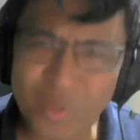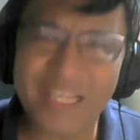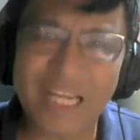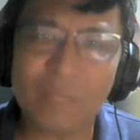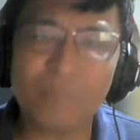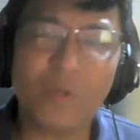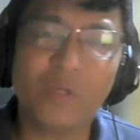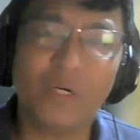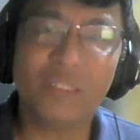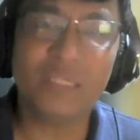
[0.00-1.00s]
So ang galing
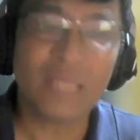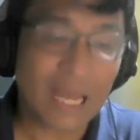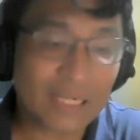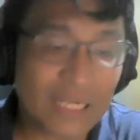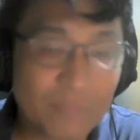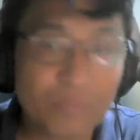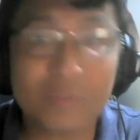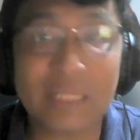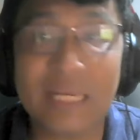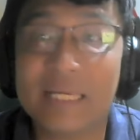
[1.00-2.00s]
po, no? Ang
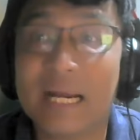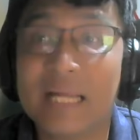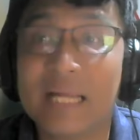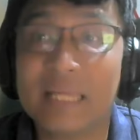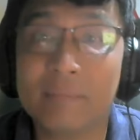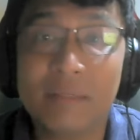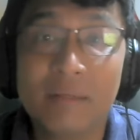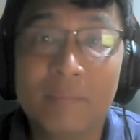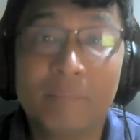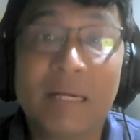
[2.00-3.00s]
galing po talaga
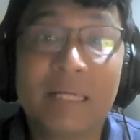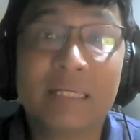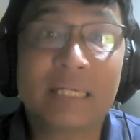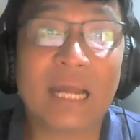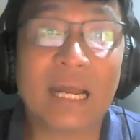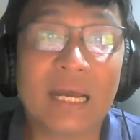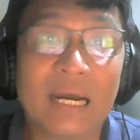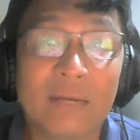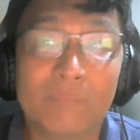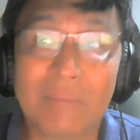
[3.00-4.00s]
ng
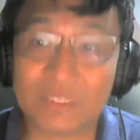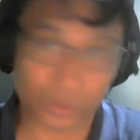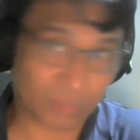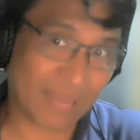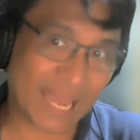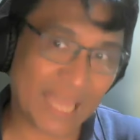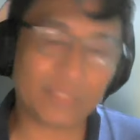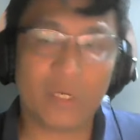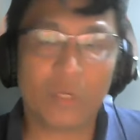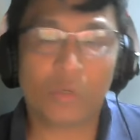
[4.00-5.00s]

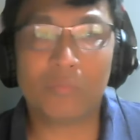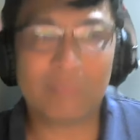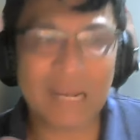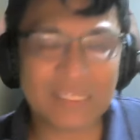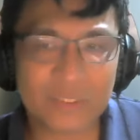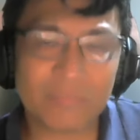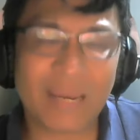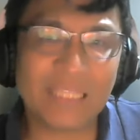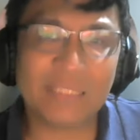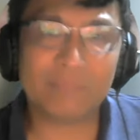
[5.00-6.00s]
pagkaka-mastermind kung
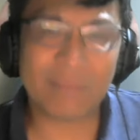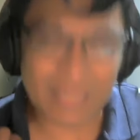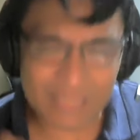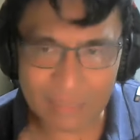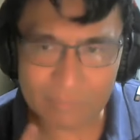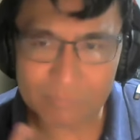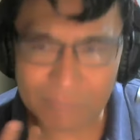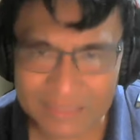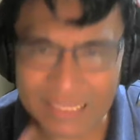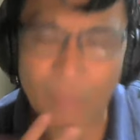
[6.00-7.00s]
mastermind man
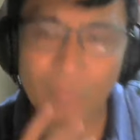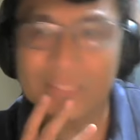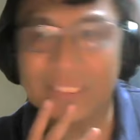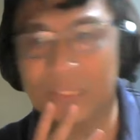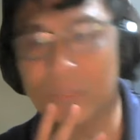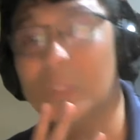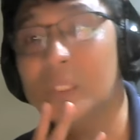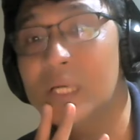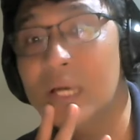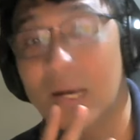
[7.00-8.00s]
ang pagtawag
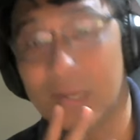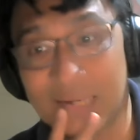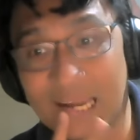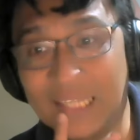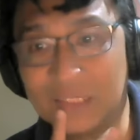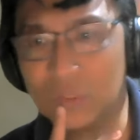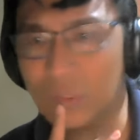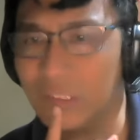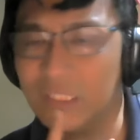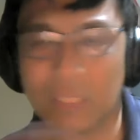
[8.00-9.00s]
nito. Alright?
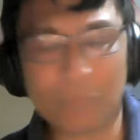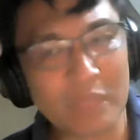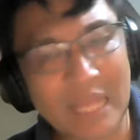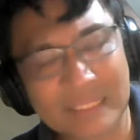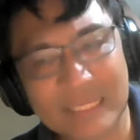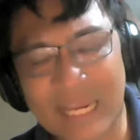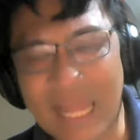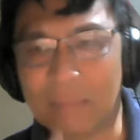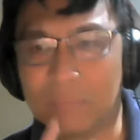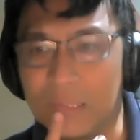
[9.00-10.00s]
So, hindi po natin
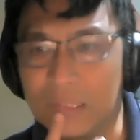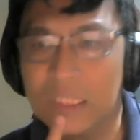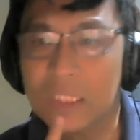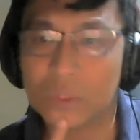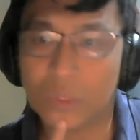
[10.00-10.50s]
alam, no?